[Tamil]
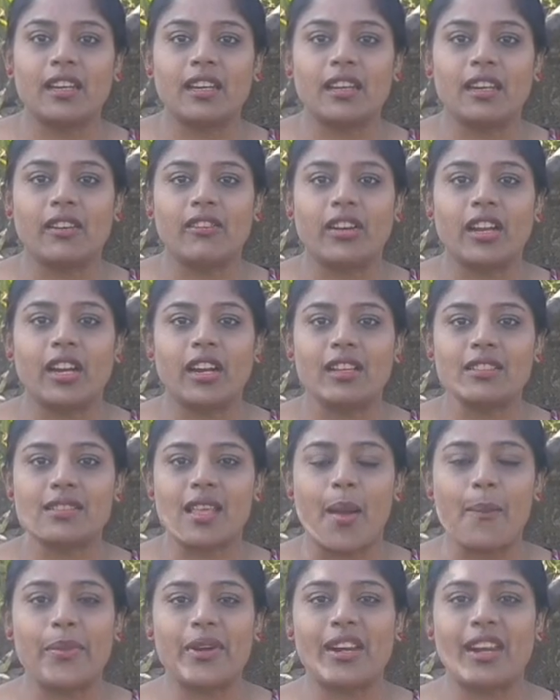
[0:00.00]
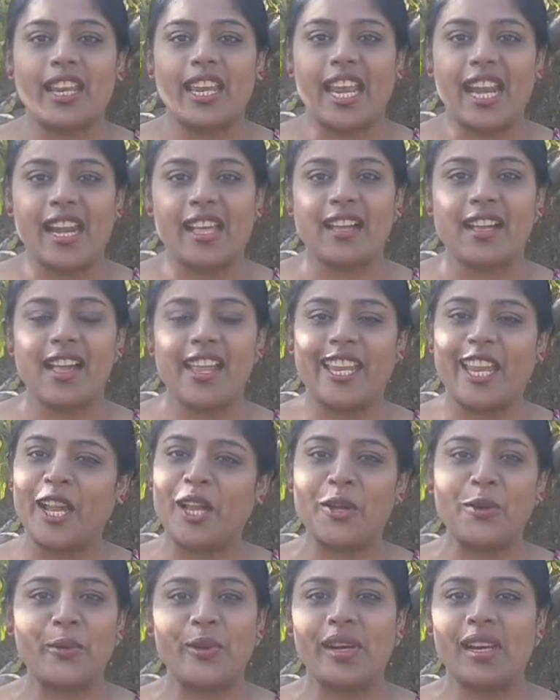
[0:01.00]
இருக்கிறவங்கலாம் சாப்பிட்ற ஏலக்காய்
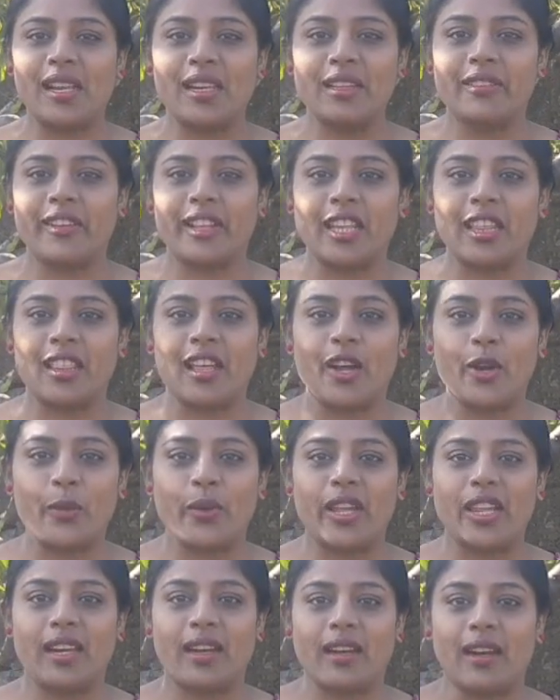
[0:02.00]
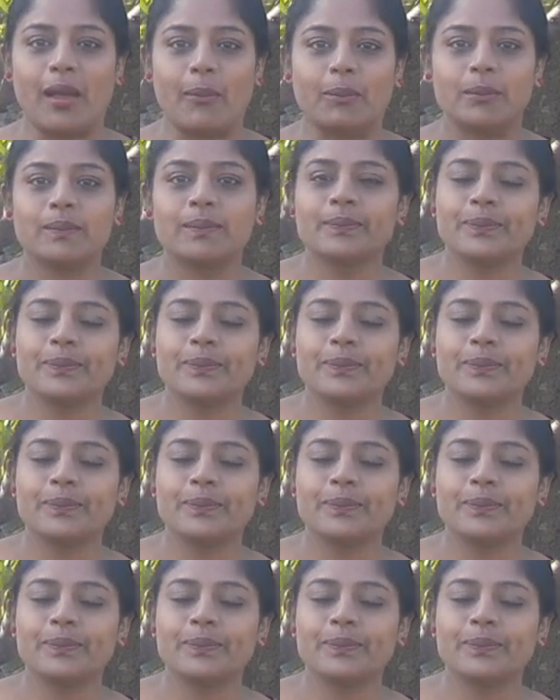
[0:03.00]
எங்கள் ஊர்லேருந்து வந்ததாக கூட இருக்கலாம்